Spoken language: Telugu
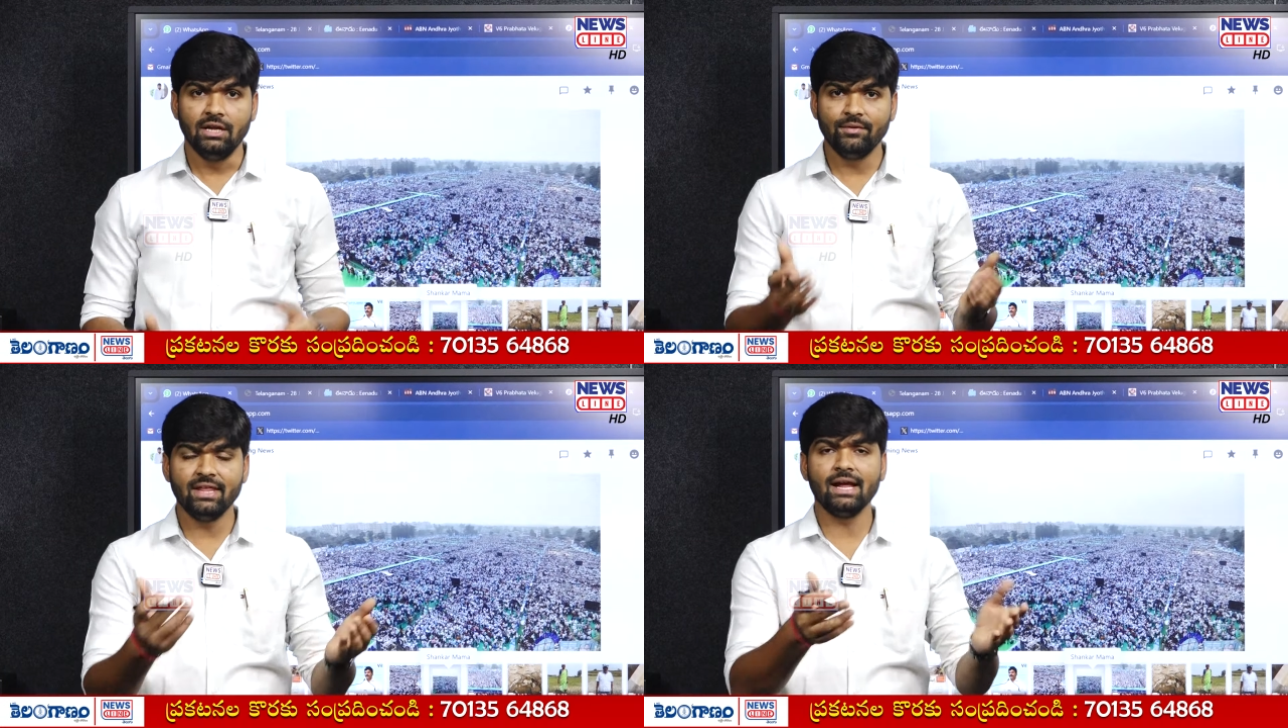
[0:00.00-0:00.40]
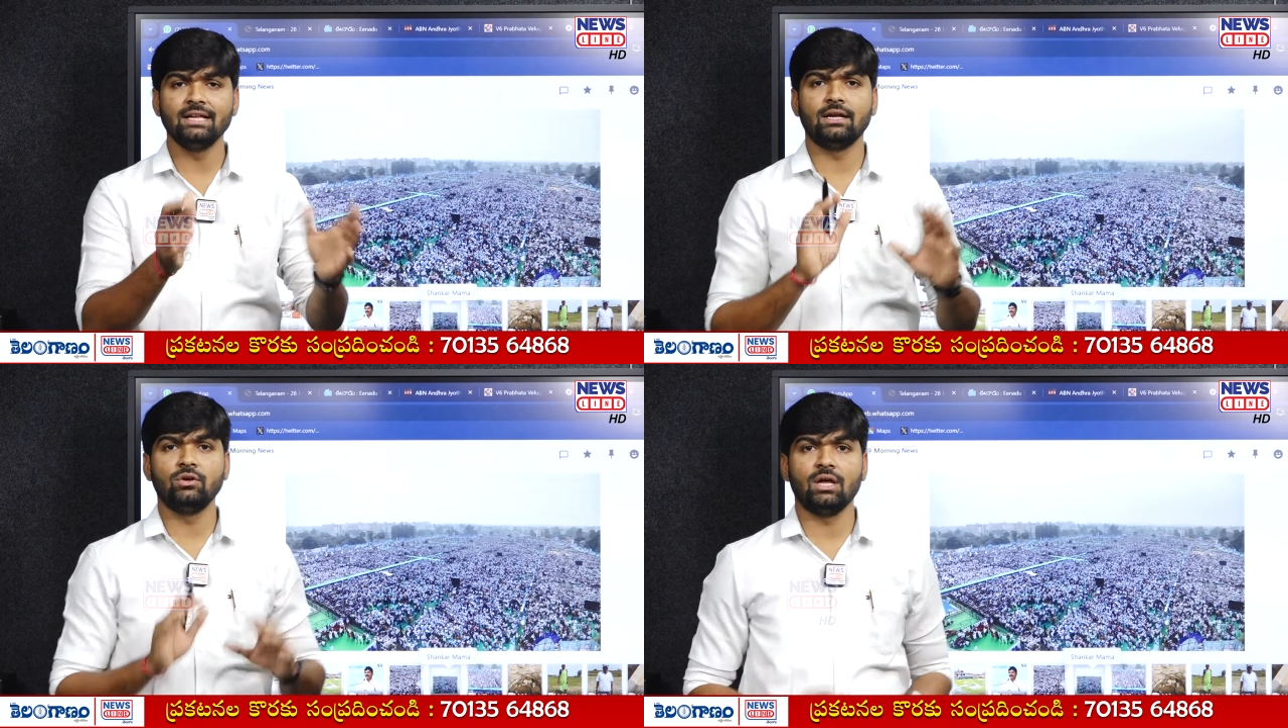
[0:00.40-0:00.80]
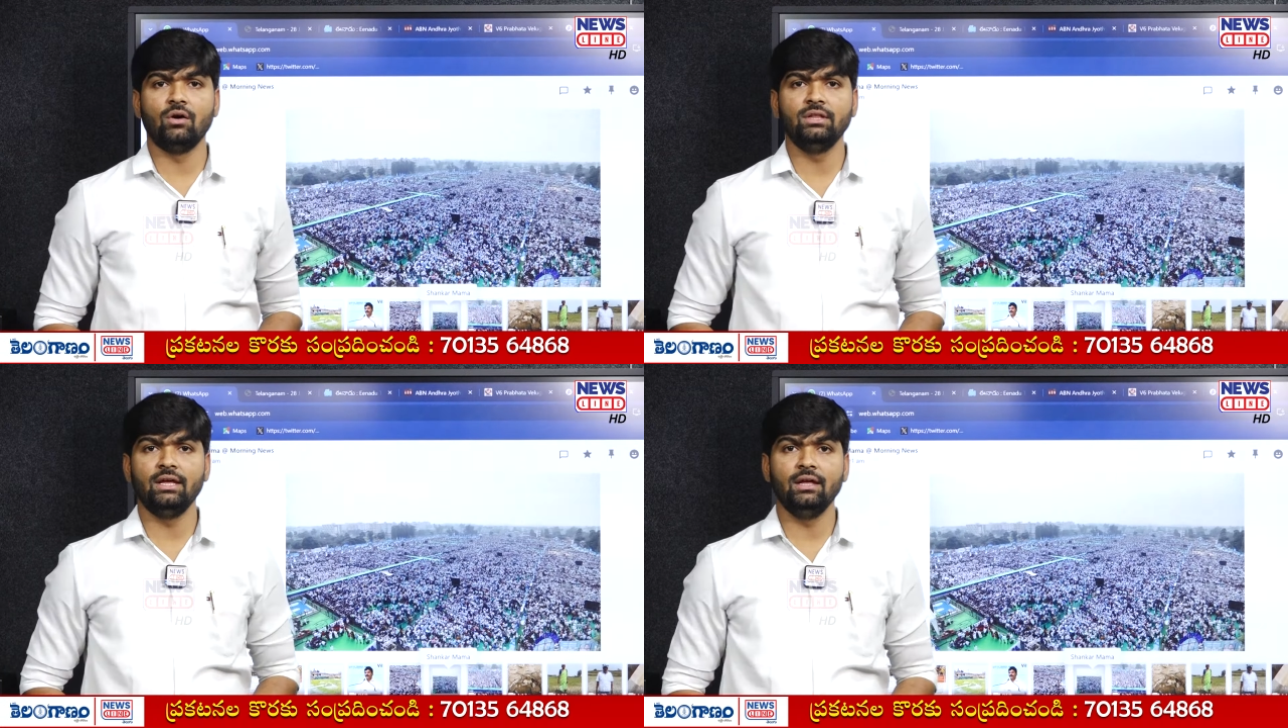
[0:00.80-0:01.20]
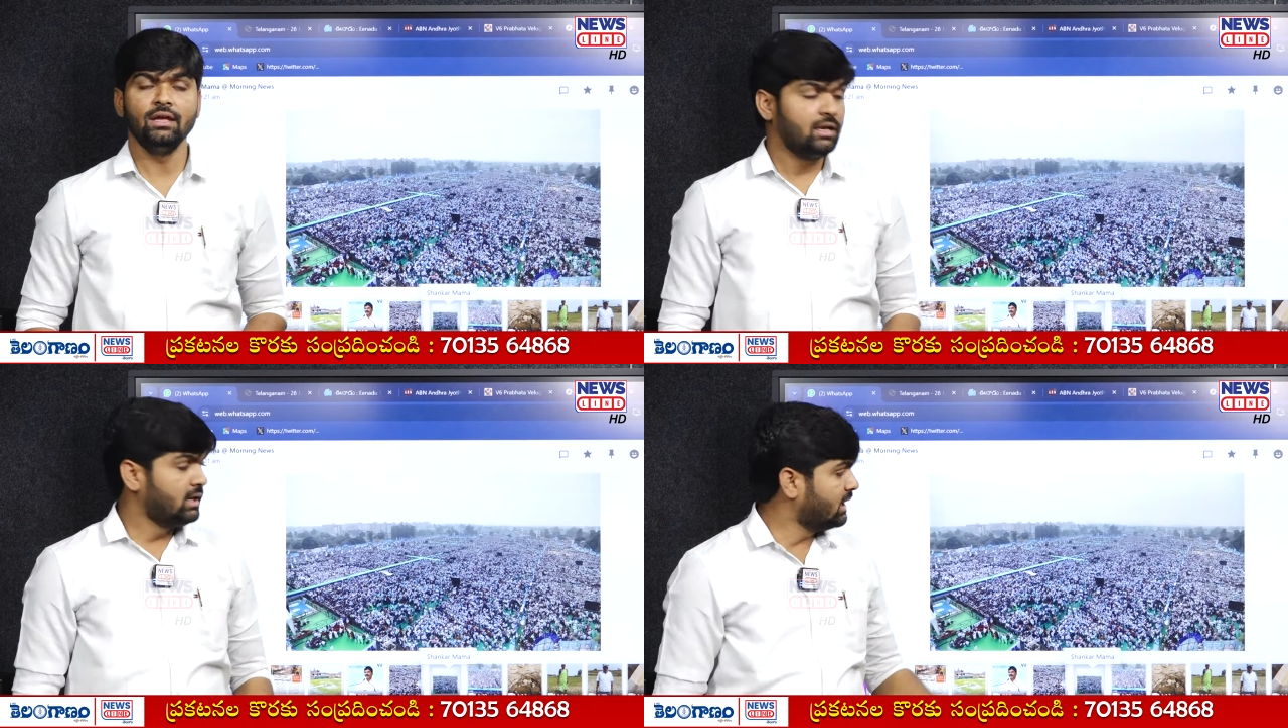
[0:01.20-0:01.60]
ఈ విధంగా జరుగుతూ ఉంది
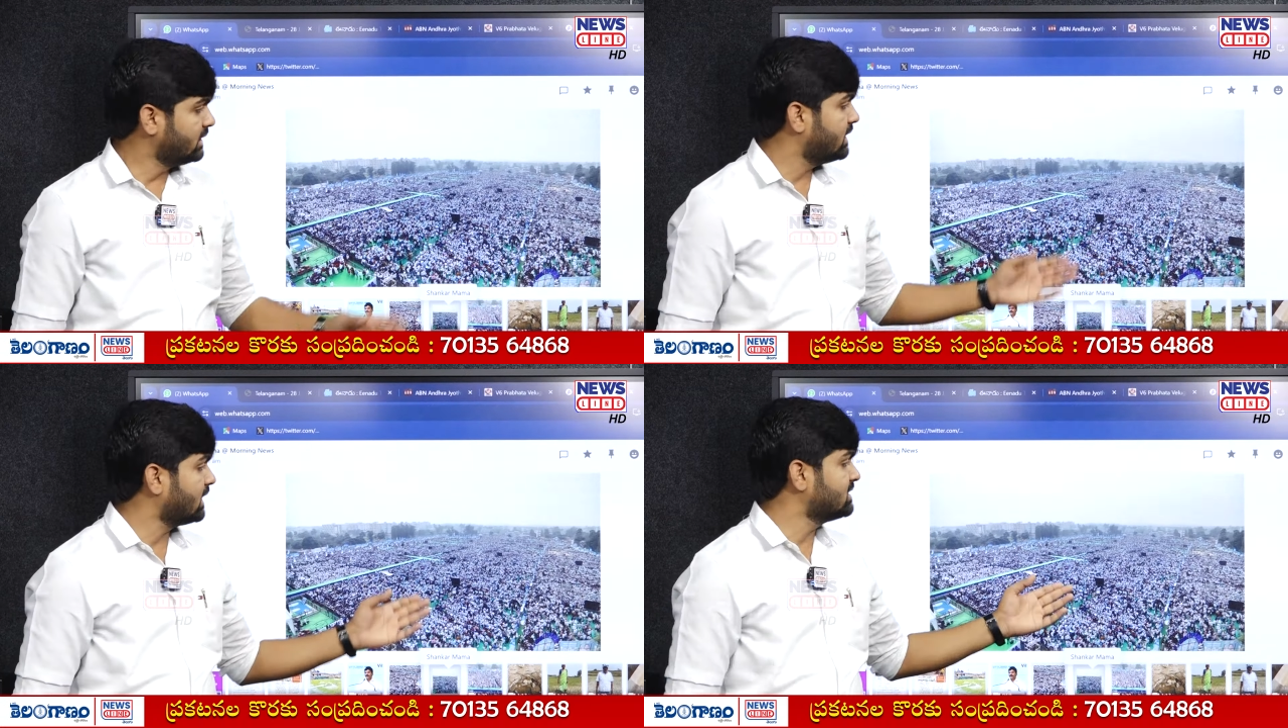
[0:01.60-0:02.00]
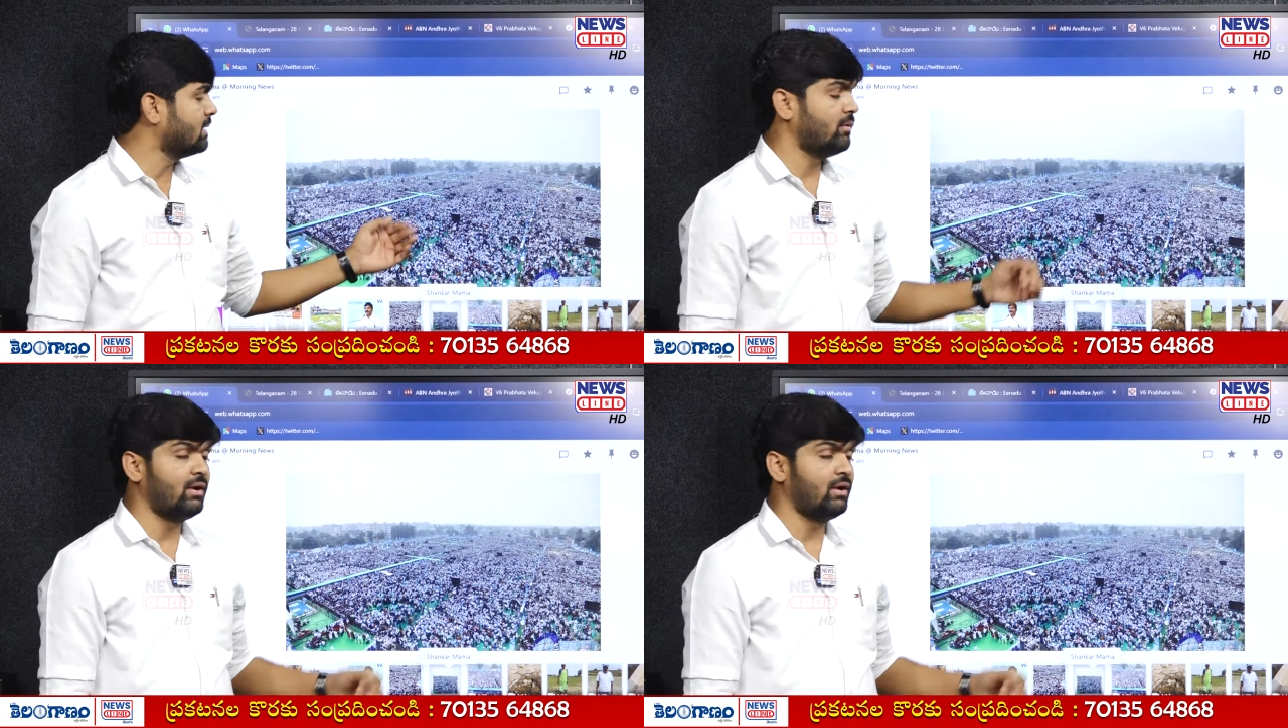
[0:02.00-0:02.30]
ఈడ జగన్ సభ